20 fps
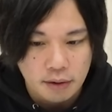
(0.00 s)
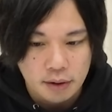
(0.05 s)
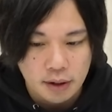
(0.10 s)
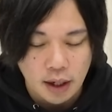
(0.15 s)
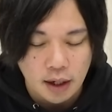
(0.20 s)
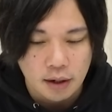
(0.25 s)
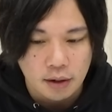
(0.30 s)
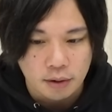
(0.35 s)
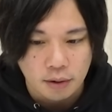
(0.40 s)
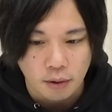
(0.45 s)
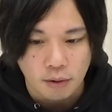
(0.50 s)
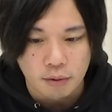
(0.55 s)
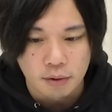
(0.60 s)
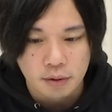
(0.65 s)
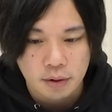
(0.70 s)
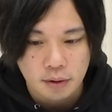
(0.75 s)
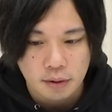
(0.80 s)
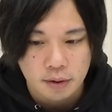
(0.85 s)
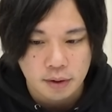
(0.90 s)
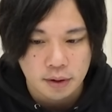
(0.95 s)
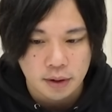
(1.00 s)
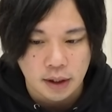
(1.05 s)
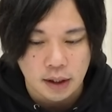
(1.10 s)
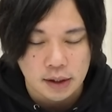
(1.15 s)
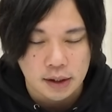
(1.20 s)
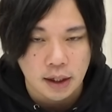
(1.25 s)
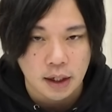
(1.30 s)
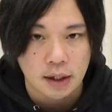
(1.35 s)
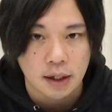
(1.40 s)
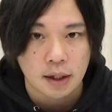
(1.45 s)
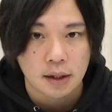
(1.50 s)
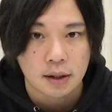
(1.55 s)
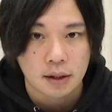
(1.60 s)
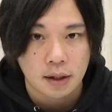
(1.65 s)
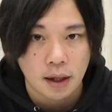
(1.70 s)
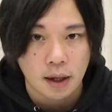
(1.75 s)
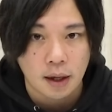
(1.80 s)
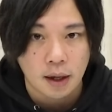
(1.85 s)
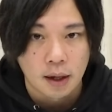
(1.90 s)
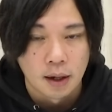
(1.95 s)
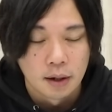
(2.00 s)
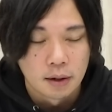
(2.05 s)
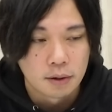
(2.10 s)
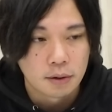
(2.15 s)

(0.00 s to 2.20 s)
運があると運極って扱いになって